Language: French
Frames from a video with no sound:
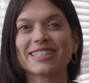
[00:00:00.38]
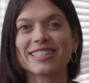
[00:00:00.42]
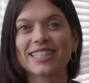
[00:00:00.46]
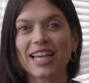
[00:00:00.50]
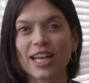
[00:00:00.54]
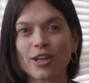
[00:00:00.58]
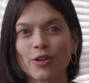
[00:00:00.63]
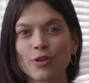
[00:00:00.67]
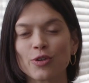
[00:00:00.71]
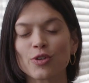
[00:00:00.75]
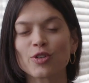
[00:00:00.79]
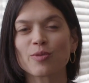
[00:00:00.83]

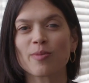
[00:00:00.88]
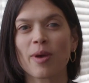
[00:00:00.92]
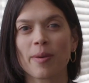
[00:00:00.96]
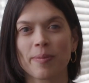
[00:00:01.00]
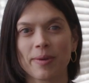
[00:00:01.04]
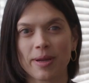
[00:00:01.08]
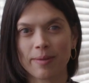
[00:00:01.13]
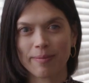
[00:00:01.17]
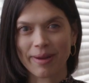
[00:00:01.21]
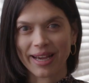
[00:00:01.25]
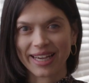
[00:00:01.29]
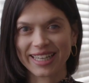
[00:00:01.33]
Salut, je
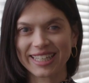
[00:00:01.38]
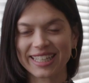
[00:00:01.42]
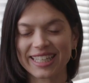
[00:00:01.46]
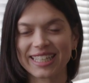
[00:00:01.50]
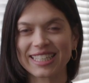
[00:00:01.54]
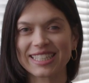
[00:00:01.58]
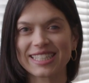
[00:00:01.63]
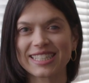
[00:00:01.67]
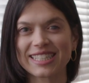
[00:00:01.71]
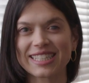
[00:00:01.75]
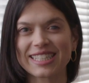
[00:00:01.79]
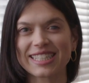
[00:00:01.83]
m'appelle
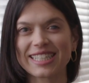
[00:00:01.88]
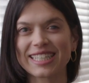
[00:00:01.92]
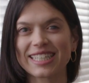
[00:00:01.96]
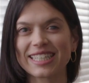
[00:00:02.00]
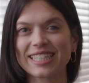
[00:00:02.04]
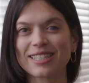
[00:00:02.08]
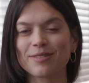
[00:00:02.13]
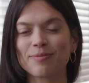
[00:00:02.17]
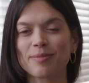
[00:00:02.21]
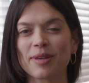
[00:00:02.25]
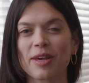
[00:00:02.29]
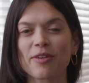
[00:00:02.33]

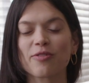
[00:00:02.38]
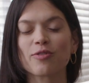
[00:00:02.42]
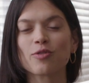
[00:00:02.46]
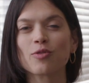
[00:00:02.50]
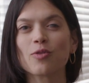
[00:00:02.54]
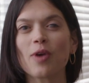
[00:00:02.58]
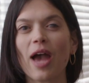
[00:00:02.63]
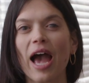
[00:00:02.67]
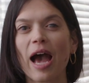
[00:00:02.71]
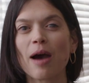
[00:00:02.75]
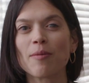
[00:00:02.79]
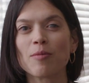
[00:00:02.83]
Marie-Christine,
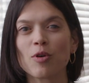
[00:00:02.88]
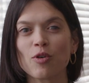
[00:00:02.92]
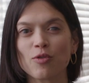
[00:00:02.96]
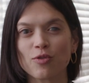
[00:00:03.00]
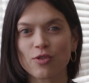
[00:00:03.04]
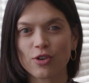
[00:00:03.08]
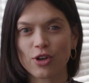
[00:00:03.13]
bienvenue à mon